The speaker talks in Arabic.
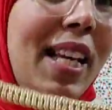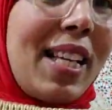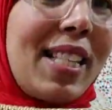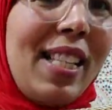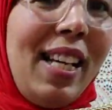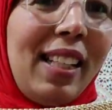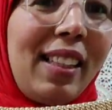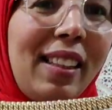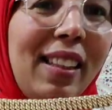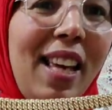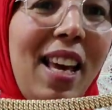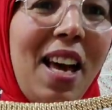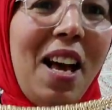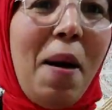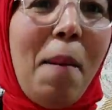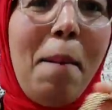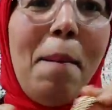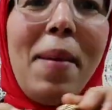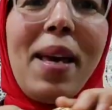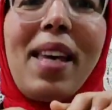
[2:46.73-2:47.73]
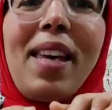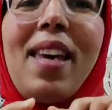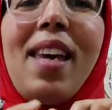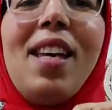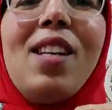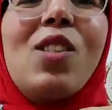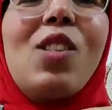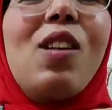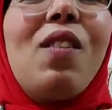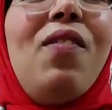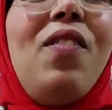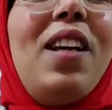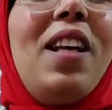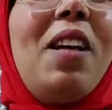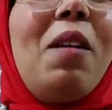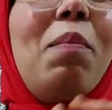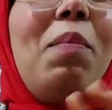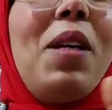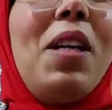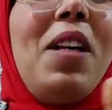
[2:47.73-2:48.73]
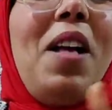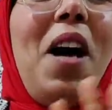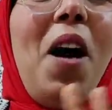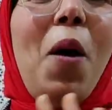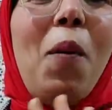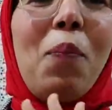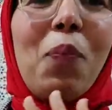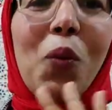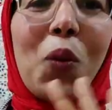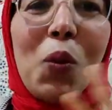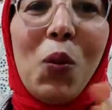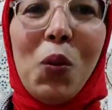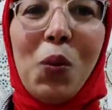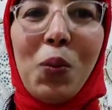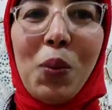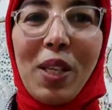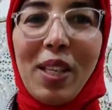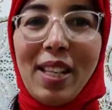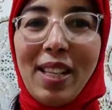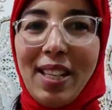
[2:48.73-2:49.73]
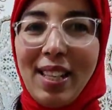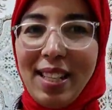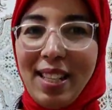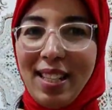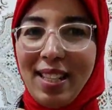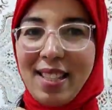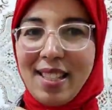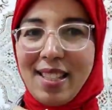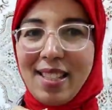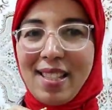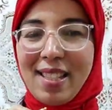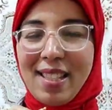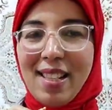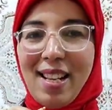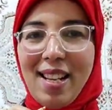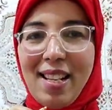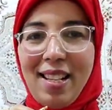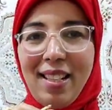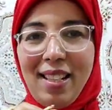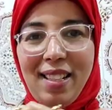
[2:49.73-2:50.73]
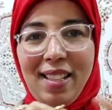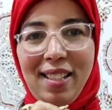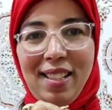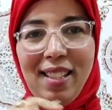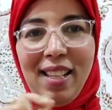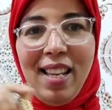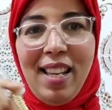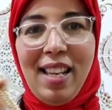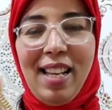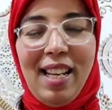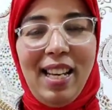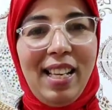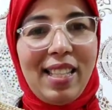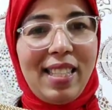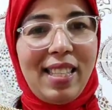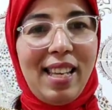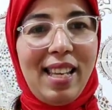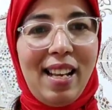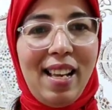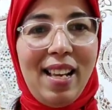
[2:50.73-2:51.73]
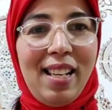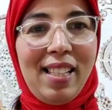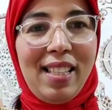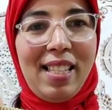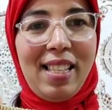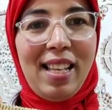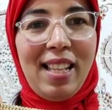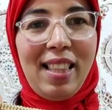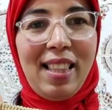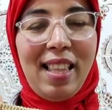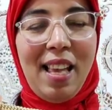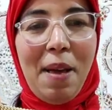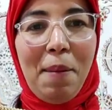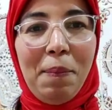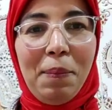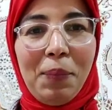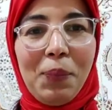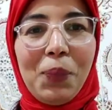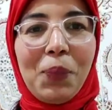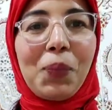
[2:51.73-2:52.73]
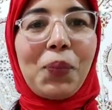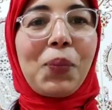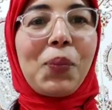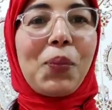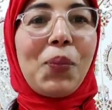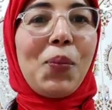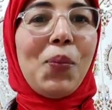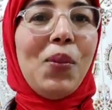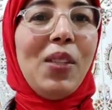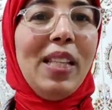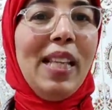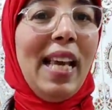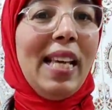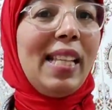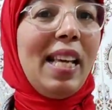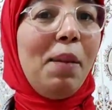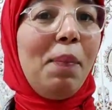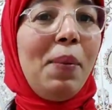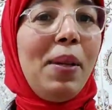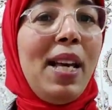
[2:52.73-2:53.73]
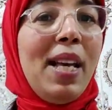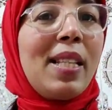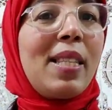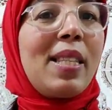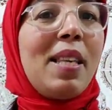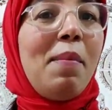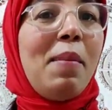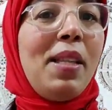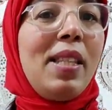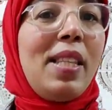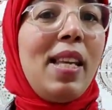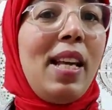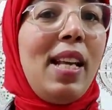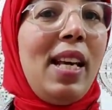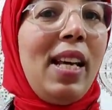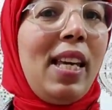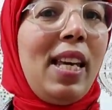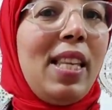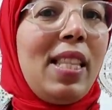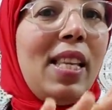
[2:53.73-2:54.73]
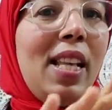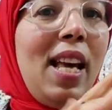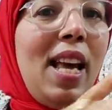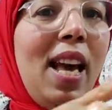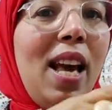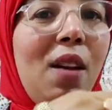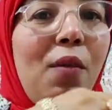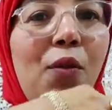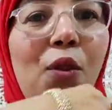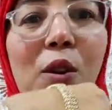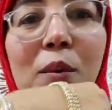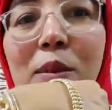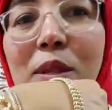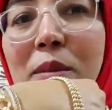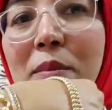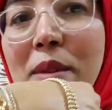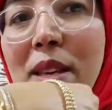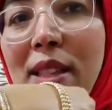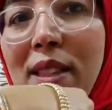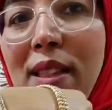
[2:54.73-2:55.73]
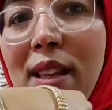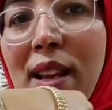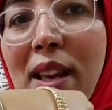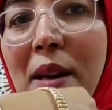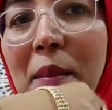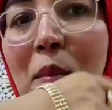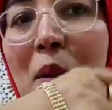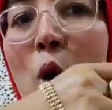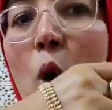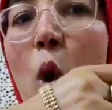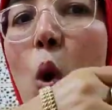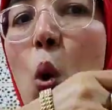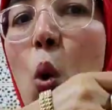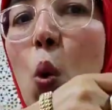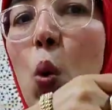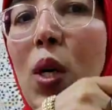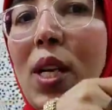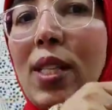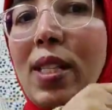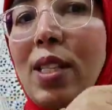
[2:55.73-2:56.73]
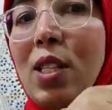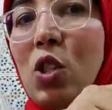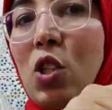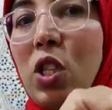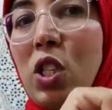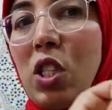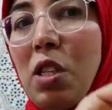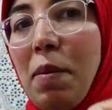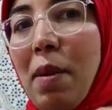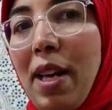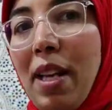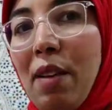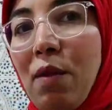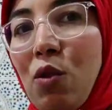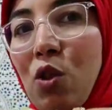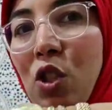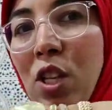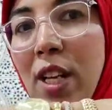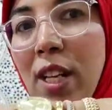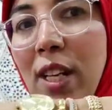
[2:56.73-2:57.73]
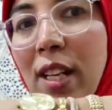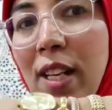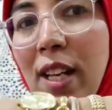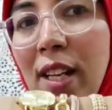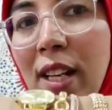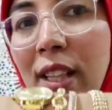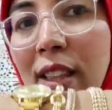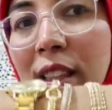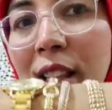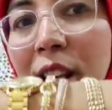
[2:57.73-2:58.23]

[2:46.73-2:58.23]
كتحطيها ما كاينش الفرق بينها وبين آه، السلسله الحصيره ديال الذهب هذه البنات الثمن ديالها كيدير 1500 درهم ولا تسجلتي معنا في الشركه